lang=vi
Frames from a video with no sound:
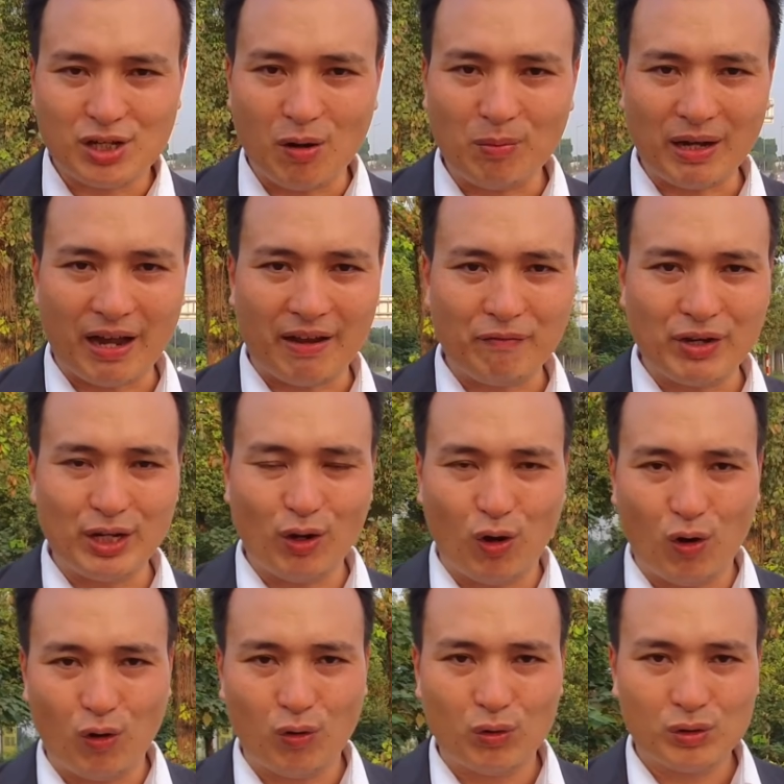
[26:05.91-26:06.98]
trong cái
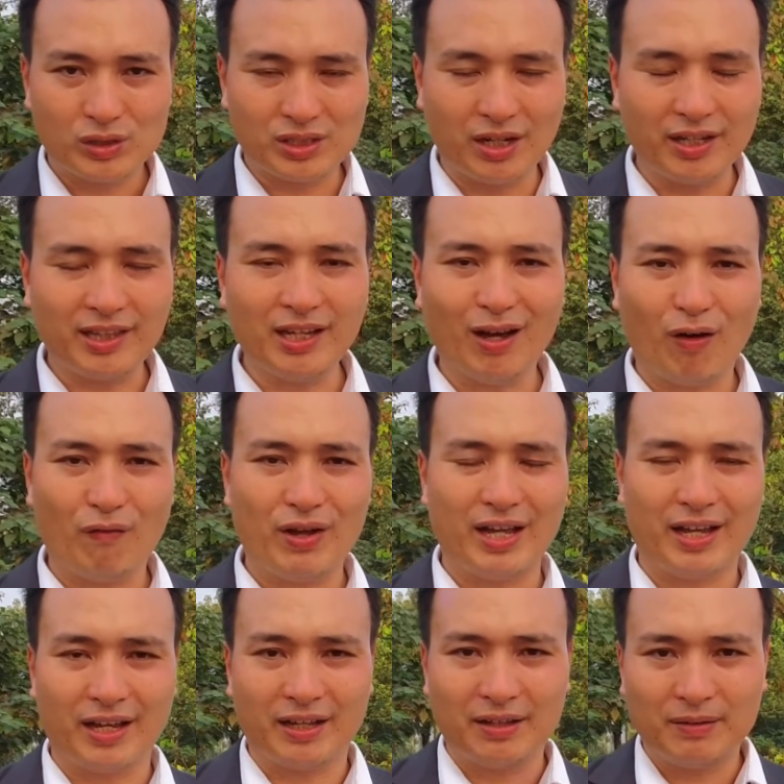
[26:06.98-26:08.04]
video giới thiệu
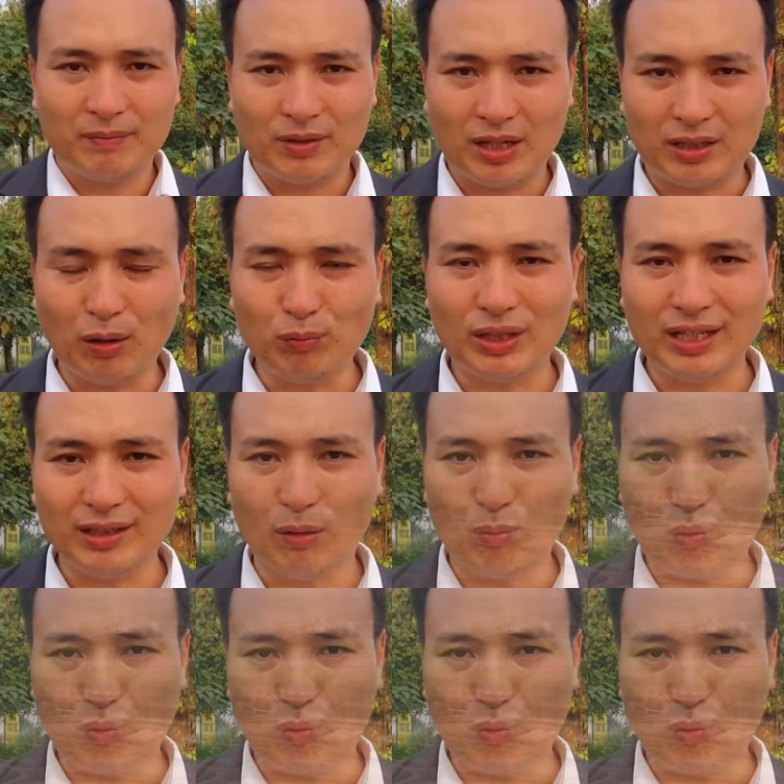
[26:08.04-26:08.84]
về à, thông tin